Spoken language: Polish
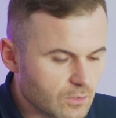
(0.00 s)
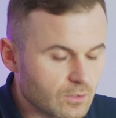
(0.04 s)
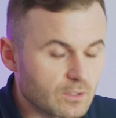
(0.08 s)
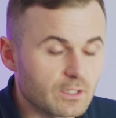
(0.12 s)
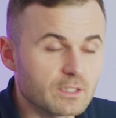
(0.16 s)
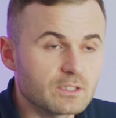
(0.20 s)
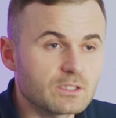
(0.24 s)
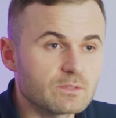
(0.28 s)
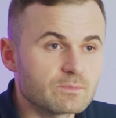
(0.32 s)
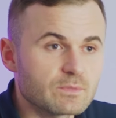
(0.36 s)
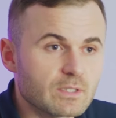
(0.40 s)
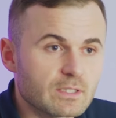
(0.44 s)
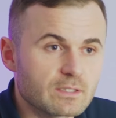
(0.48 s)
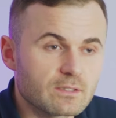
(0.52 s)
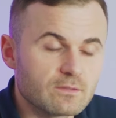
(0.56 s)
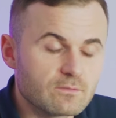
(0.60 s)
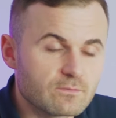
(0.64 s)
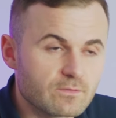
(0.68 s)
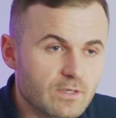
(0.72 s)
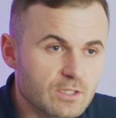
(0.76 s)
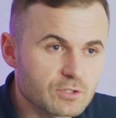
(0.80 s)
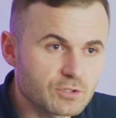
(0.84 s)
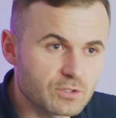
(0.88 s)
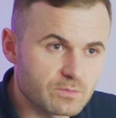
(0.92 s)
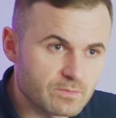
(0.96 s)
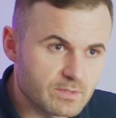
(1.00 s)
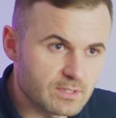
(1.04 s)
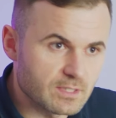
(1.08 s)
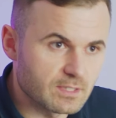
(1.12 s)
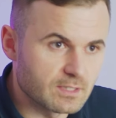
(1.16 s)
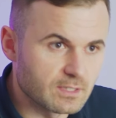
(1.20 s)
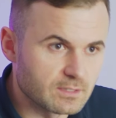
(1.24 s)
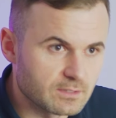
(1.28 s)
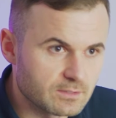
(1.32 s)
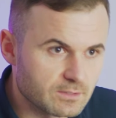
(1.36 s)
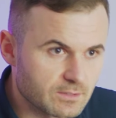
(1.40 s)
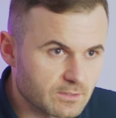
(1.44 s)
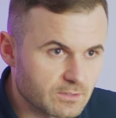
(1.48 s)
Kolejnym takim ważnym
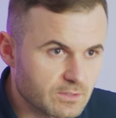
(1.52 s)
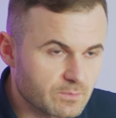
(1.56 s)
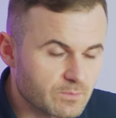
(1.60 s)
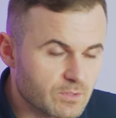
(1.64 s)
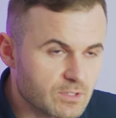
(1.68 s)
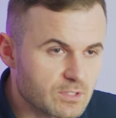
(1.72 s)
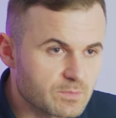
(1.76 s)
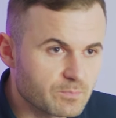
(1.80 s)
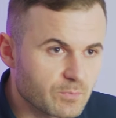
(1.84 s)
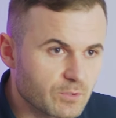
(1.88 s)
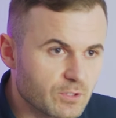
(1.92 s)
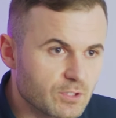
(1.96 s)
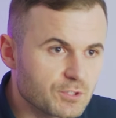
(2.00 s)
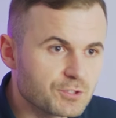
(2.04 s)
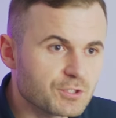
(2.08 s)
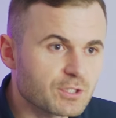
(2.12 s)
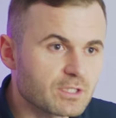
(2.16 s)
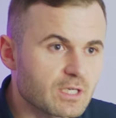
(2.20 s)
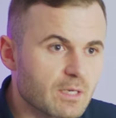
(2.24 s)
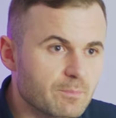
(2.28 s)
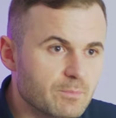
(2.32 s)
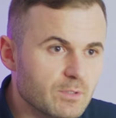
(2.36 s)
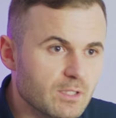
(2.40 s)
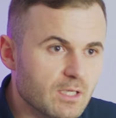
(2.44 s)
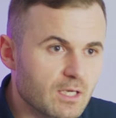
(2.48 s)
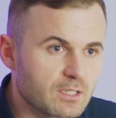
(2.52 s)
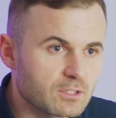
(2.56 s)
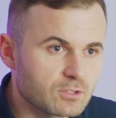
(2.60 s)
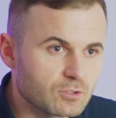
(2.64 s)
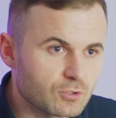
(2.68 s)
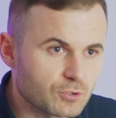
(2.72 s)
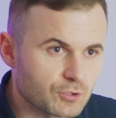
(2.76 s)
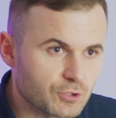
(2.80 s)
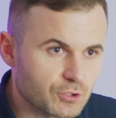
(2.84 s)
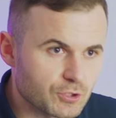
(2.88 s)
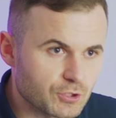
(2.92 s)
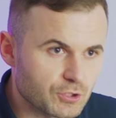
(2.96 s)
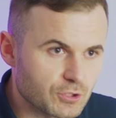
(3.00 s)
zagadnieniem jest pojęcie
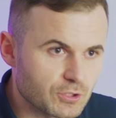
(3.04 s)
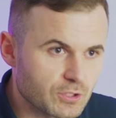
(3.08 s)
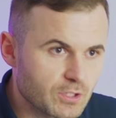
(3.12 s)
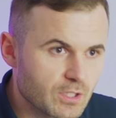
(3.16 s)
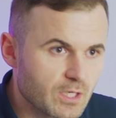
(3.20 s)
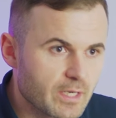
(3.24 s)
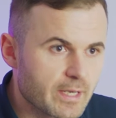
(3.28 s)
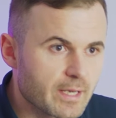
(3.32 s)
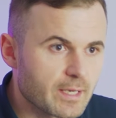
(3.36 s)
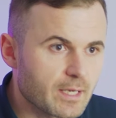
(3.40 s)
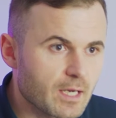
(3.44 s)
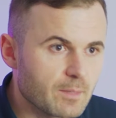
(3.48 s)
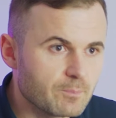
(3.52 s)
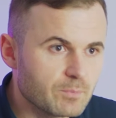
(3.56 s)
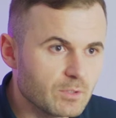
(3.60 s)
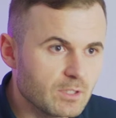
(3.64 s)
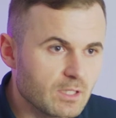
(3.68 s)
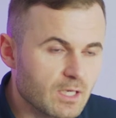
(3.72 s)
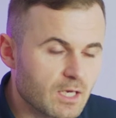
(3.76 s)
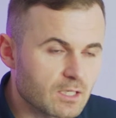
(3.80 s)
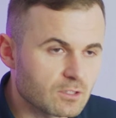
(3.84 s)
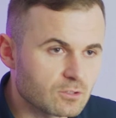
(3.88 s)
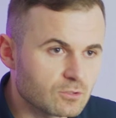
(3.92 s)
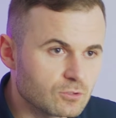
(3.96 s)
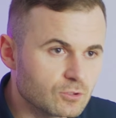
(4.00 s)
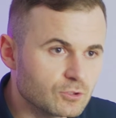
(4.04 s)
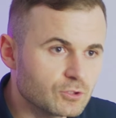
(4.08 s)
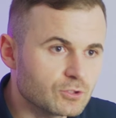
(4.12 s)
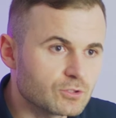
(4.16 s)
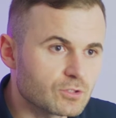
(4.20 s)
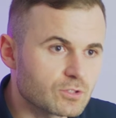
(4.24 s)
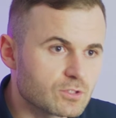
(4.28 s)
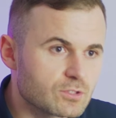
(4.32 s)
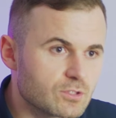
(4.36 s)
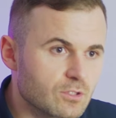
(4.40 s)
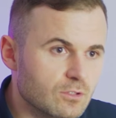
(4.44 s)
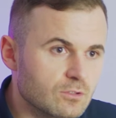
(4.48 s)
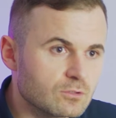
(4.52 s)
kapilarności. Kapilarność
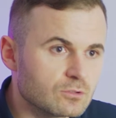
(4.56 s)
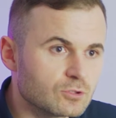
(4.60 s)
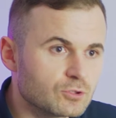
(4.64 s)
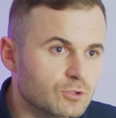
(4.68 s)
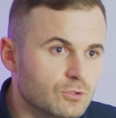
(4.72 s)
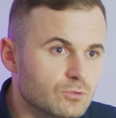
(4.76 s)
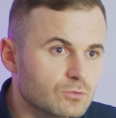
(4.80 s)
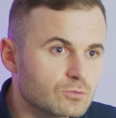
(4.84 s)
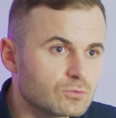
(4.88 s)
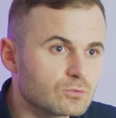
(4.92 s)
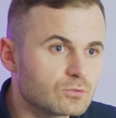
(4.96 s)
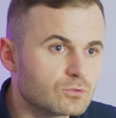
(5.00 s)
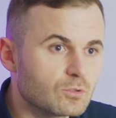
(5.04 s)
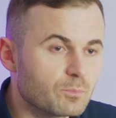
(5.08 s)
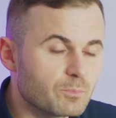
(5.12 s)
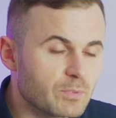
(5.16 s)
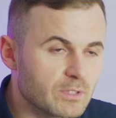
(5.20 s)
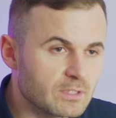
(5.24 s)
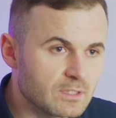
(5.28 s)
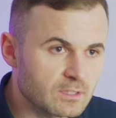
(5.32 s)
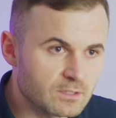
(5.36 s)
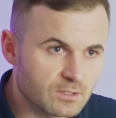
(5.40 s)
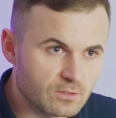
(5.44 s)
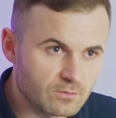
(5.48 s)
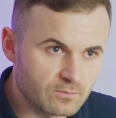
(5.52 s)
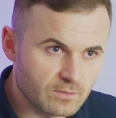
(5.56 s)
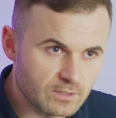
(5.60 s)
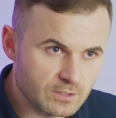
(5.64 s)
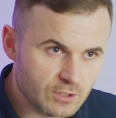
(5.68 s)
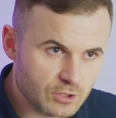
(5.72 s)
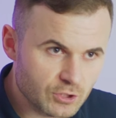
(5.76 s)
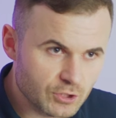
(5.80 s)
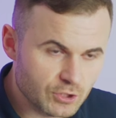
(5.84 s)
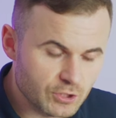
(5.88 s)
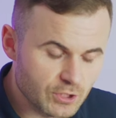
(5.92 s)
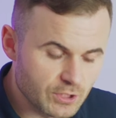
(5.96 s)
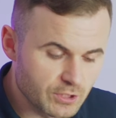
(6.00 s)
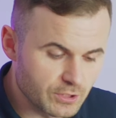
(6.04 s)
to zdolność lutu do penetrowania
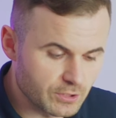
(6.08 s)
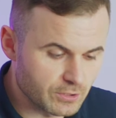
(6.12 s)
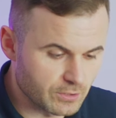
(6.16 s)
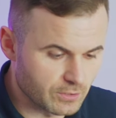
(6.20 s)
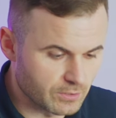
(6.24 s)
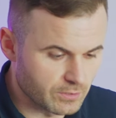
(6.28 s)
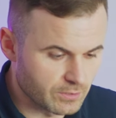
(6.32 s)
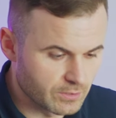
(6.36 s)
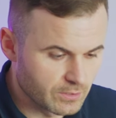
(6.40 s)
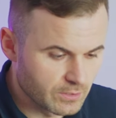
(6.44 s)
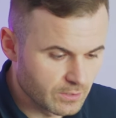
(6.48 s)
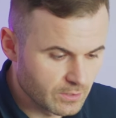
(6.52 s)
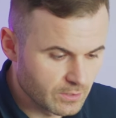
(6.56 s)
szczeliny.